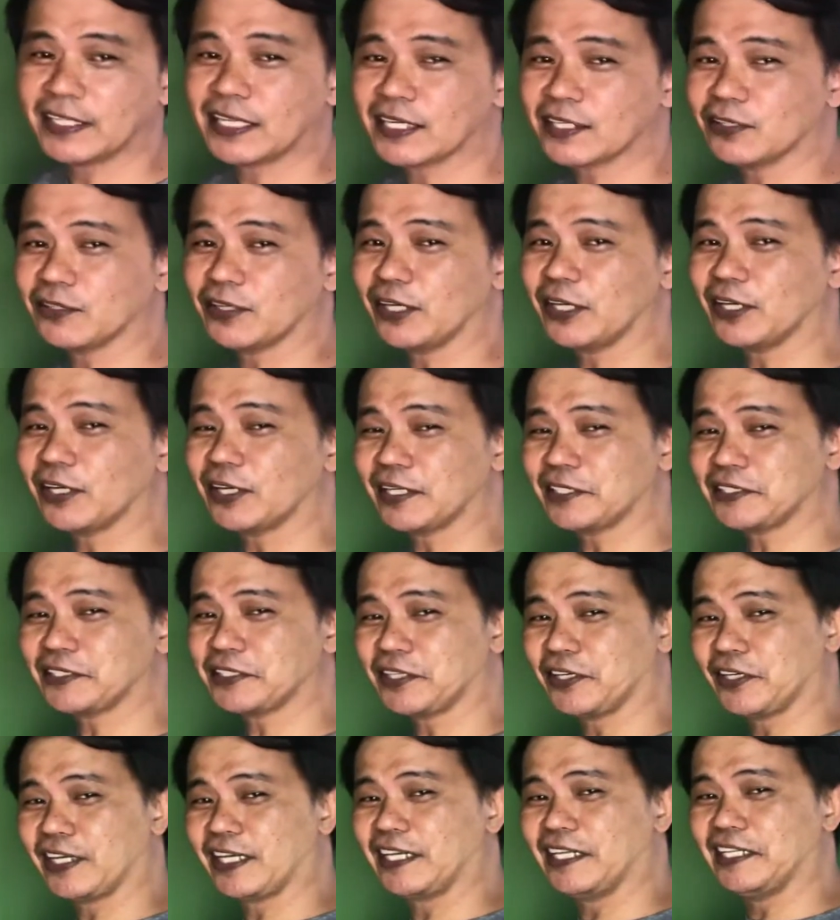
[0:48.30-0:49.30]
ko ngayon kasi
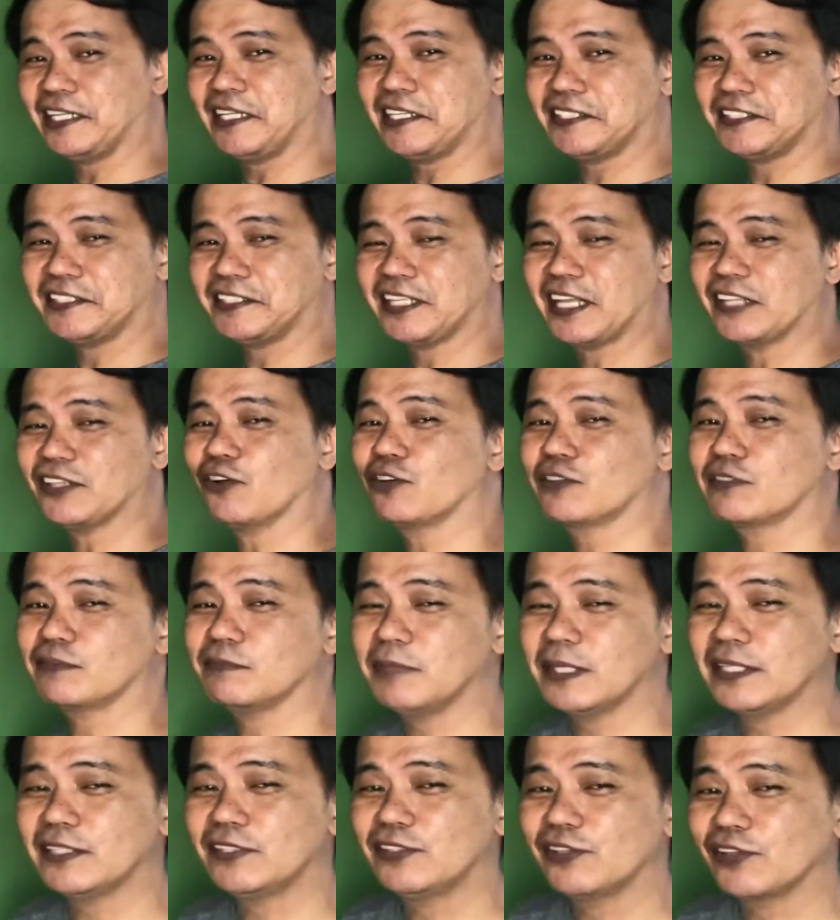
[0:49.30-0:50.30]
English na
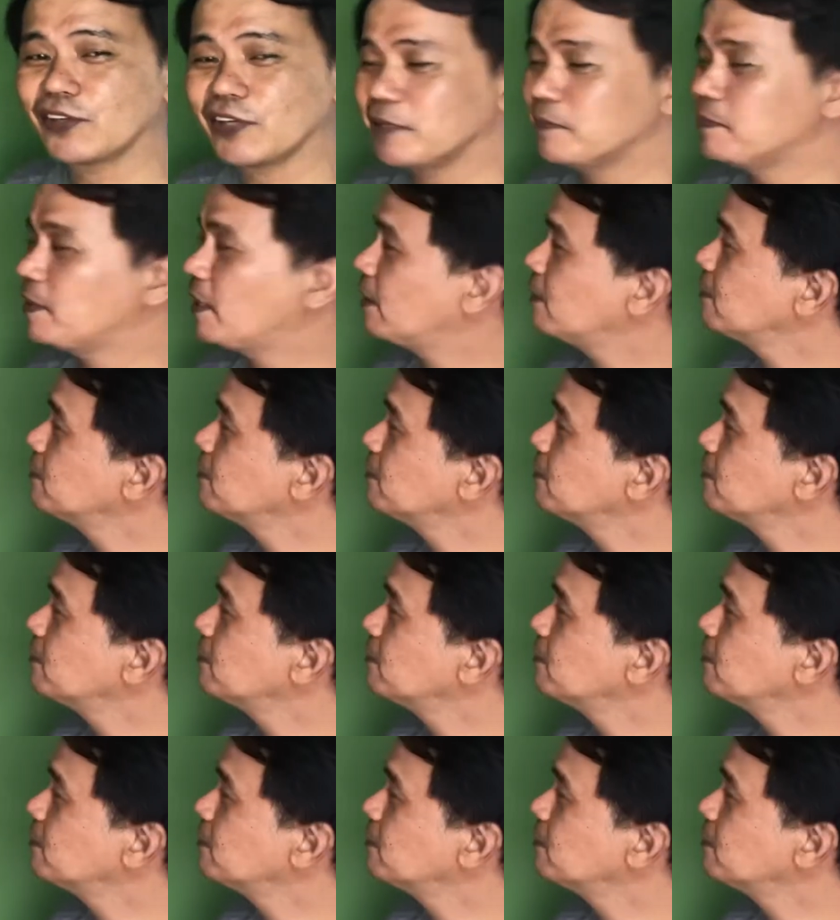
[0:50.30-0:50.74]
nosebleed yung iba.